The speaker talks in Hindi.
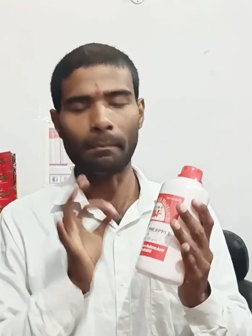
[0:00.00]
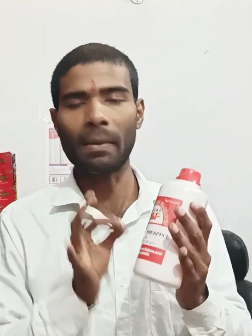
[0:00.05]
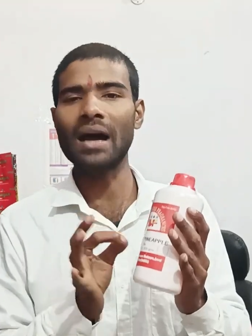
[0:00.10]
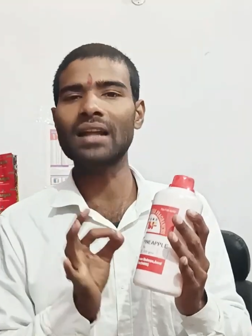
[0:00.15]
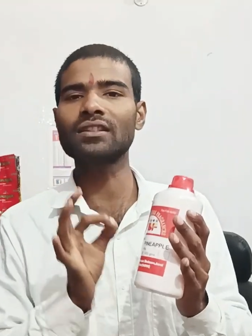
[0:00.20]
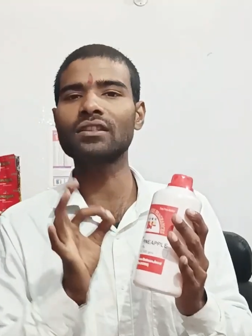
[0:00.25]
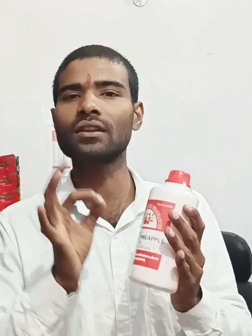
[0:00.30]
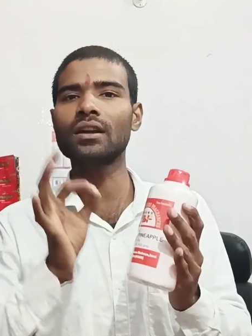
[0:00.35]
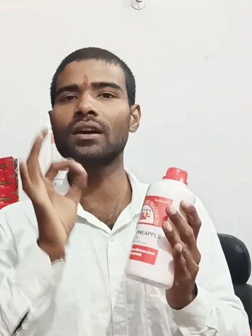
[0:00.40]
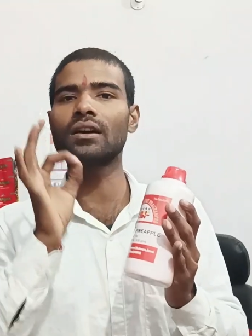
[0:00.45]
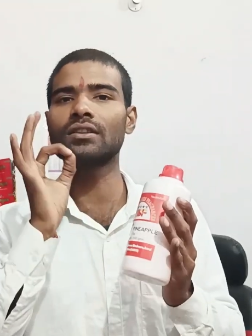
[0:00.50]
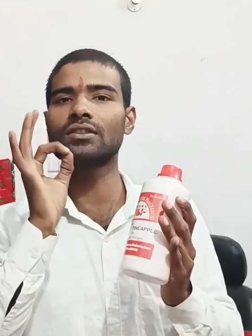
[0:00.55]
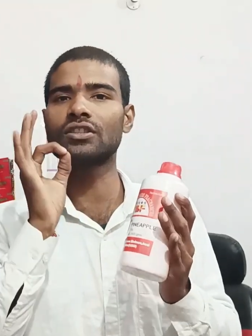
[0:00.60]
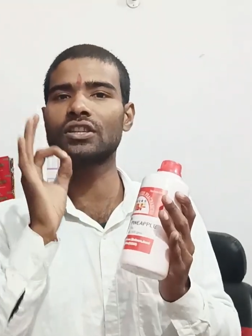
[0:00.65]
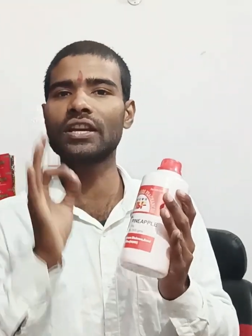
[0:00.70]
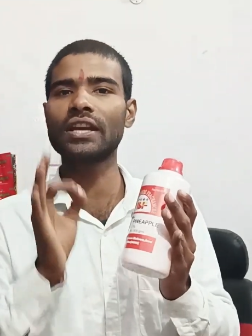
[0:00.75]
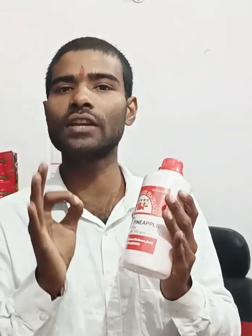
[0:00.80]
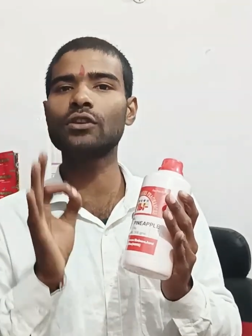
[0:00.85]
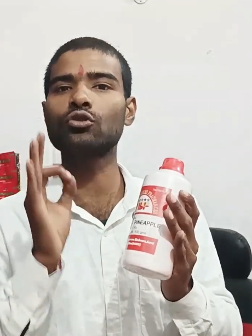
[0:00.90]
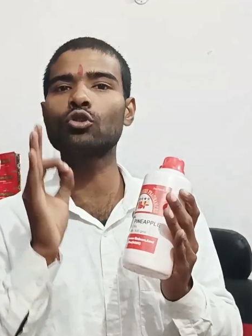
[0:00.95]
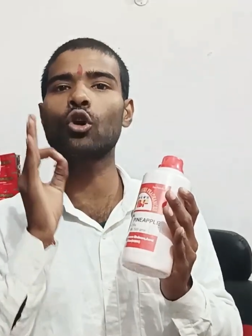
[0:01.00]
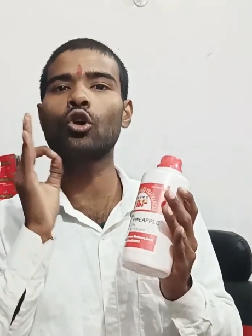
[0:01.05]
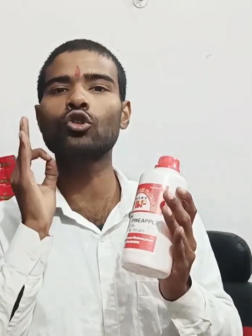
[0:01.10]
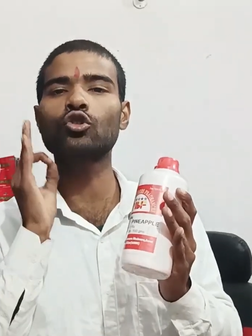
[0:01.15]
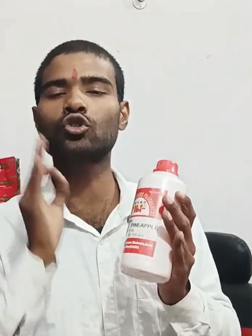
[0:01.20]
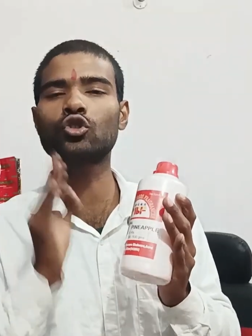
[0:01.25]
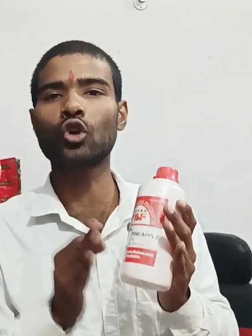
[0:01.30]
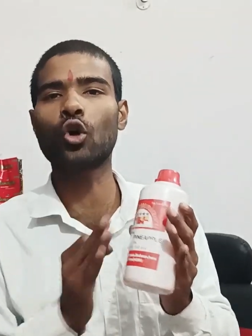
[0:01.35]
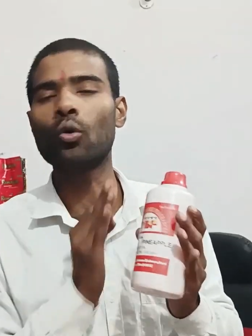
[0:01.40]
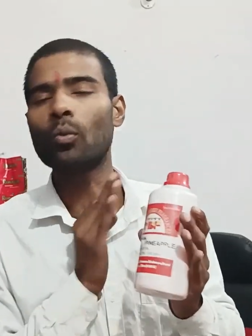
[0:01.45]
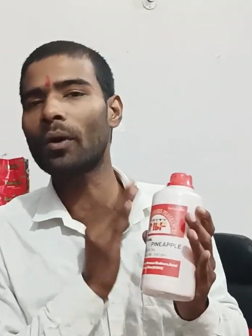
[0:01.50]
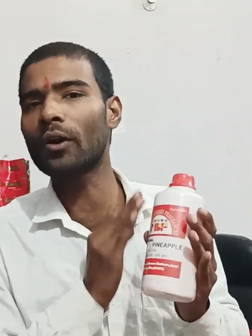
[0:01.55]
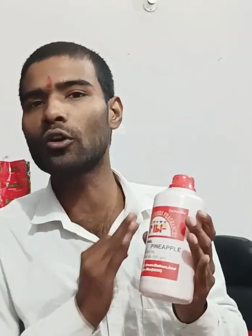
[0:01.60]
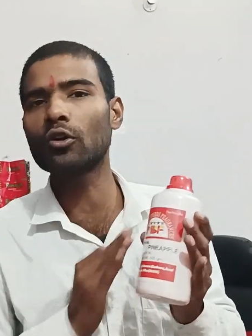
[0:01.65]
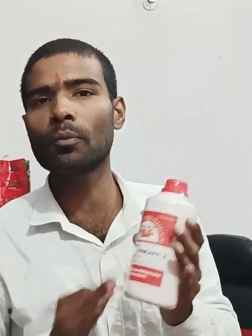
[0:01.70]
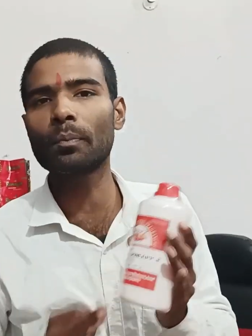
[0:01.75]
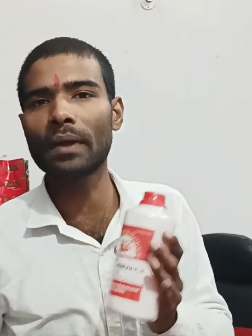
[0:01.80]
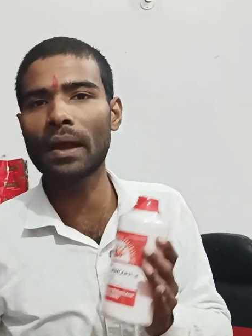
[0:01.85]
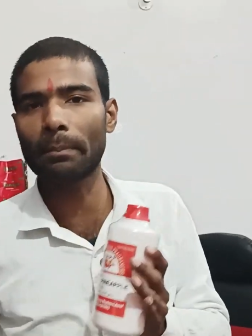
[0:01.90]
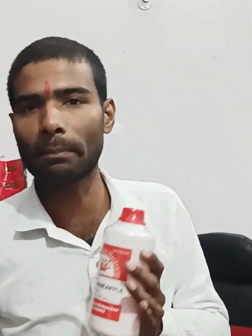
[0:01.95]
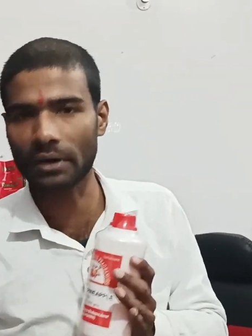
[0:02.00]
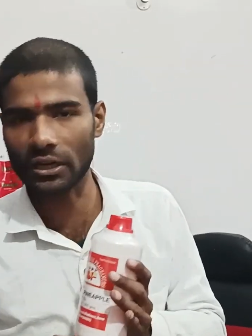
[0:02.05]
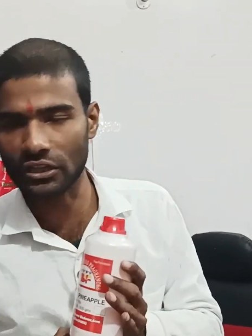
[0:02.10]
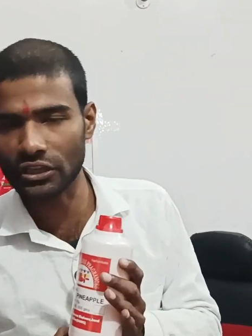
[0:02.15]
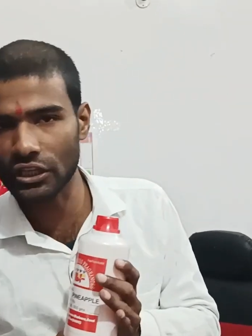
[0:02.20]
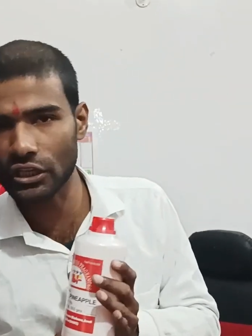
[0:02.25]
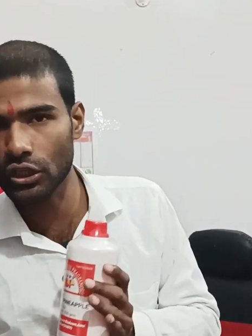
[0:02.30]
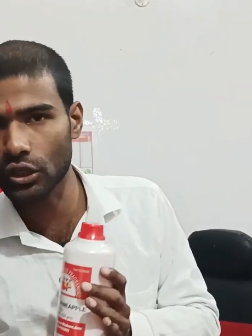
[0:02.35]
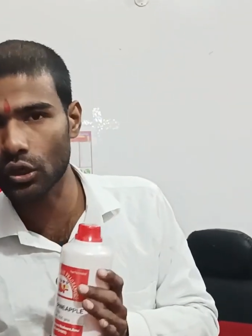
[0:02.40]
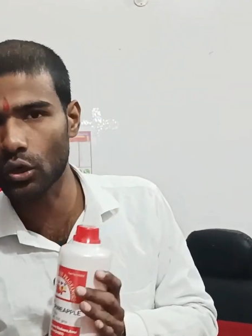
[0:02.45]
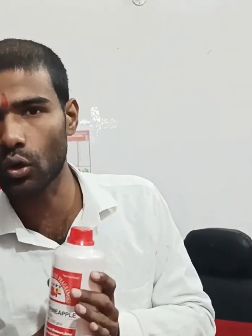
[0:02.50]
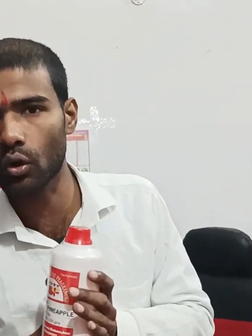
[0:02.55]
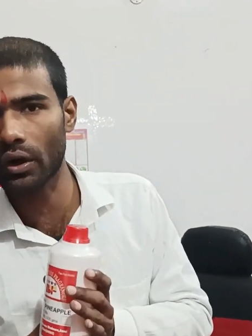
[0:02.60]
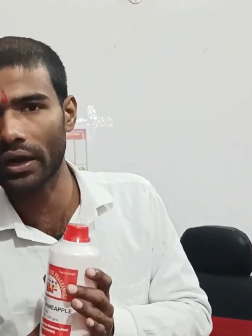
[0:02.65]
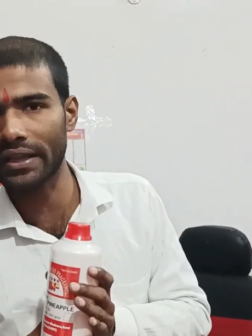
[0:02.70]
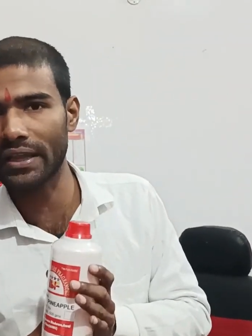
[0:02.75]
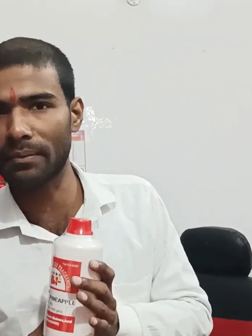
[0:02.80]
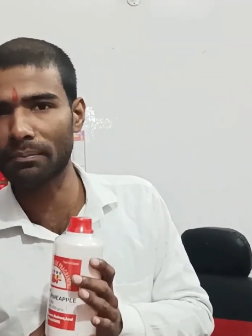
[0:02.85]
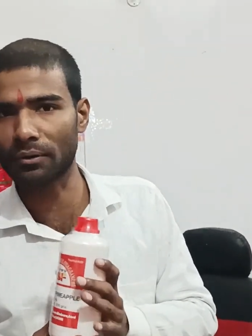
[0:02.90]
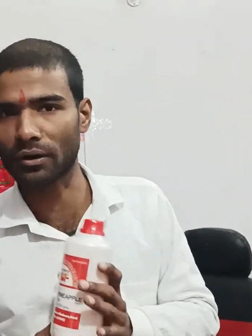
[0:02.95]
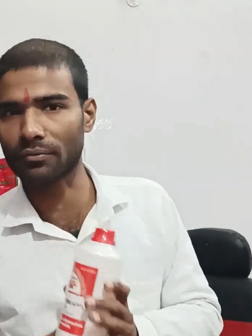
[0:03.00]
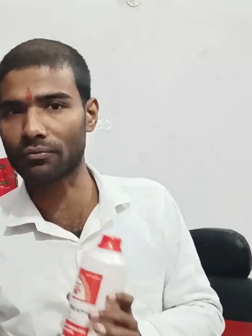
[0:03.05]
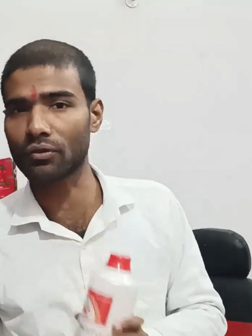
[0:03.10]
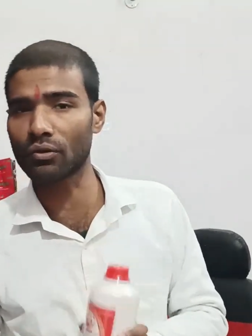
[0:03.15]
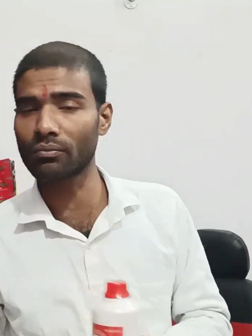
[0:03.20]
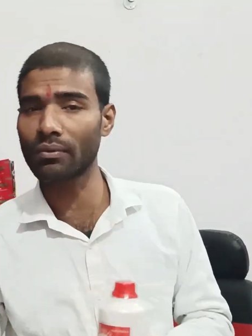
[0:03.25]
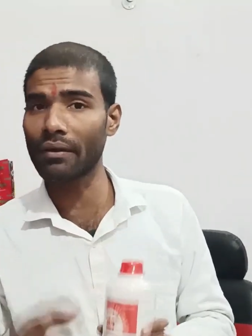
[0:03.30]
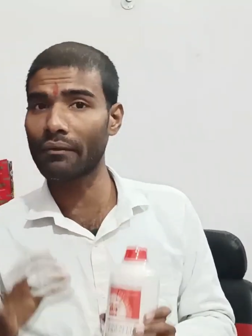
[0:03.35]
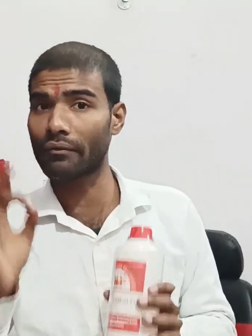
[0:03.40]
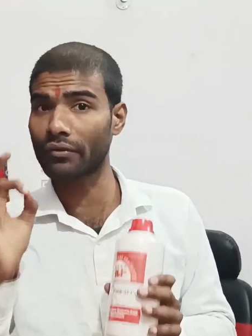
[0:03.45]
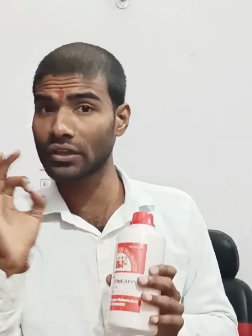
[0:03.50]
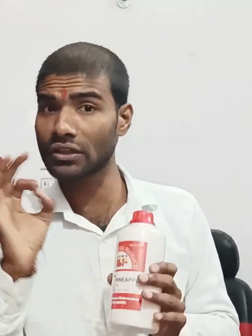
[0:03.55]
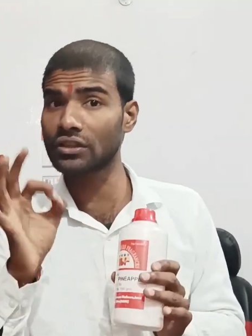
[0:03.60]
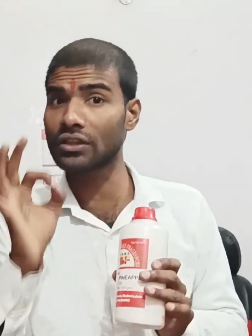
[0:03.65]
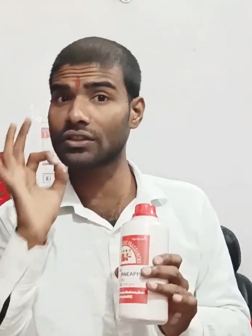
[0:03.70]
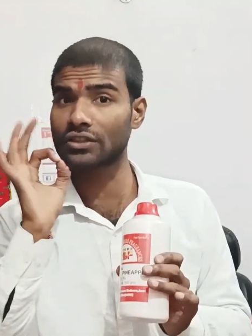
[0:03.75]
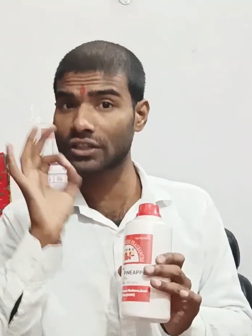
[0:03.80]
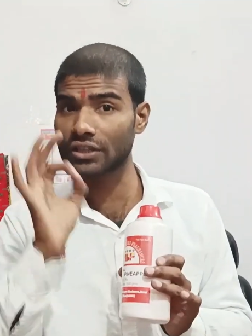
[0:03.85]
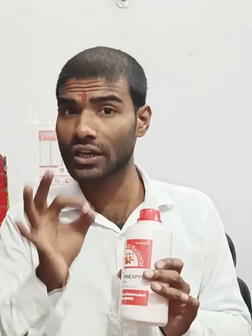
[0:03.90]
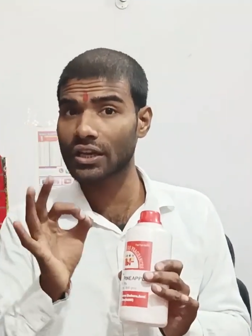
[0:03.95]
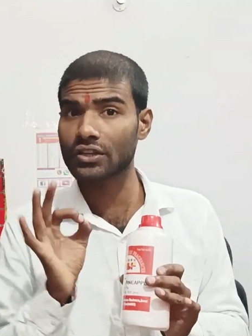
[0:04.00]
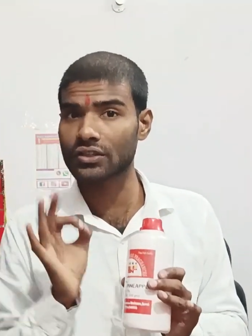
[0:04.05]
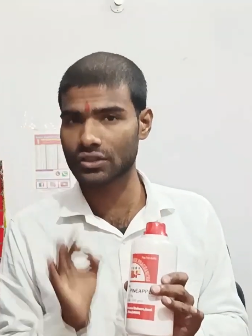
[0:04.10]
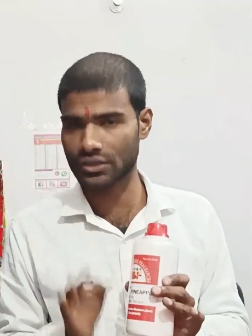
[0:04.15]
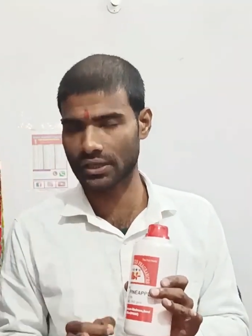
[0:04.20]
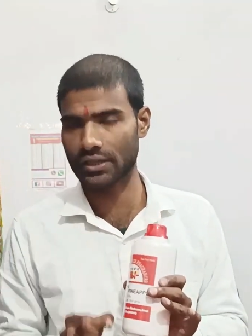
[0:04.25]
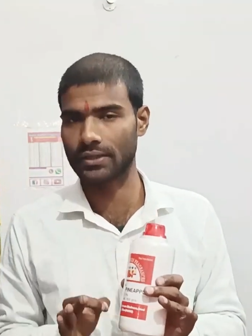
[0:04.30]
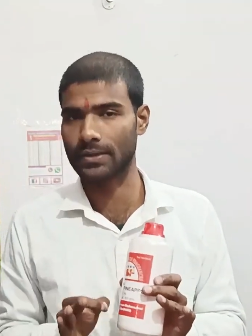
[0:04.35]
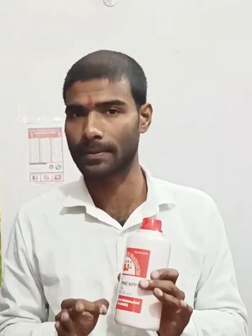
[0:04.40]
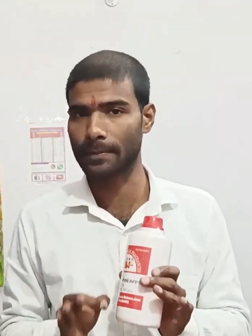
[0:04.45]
मात्र छह रुपया प्रति किलो का ये परफ्यूम है विथ जीएसटी